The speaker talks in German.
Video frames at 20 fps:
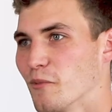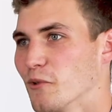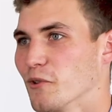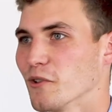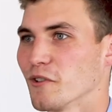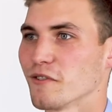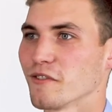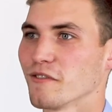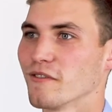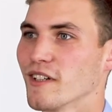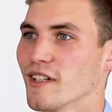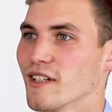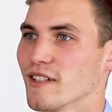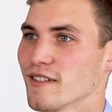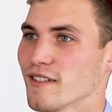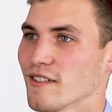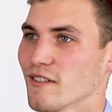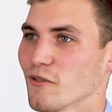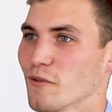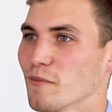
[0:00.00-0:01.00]
Bücher zu
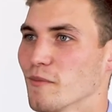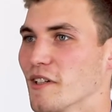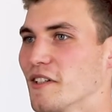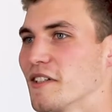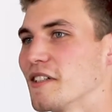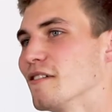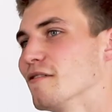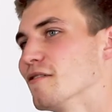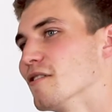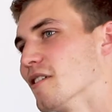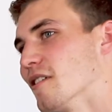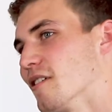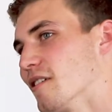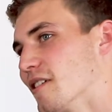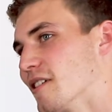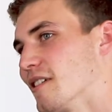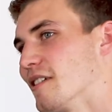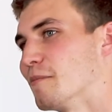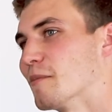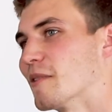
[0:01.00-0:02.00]
wälzen und mal tiefer
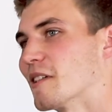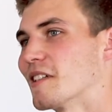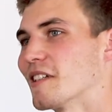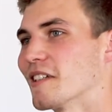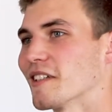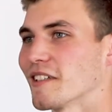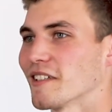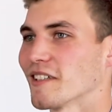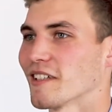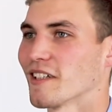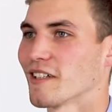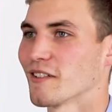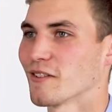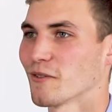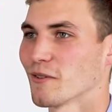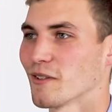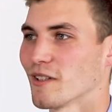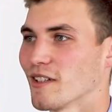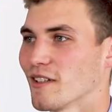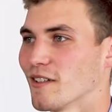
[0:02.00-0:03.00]
in die Materie
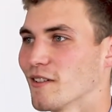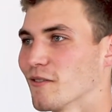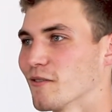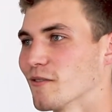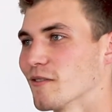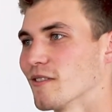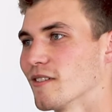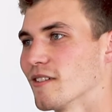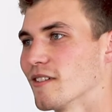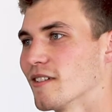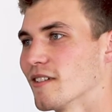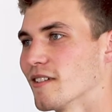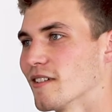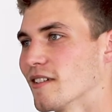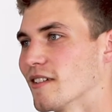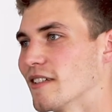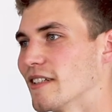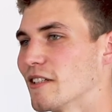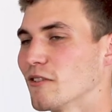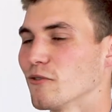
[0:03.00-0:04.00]
reinzugehen und
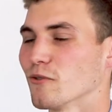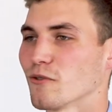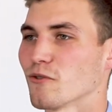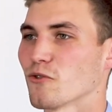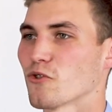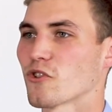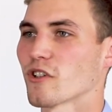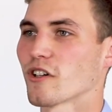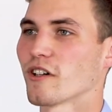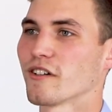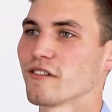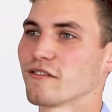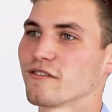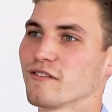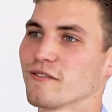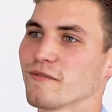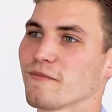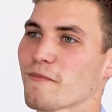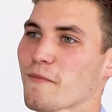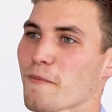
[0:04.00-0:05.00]
nicht nur zu
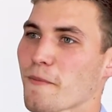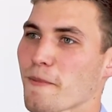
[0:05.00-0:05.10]
streifen.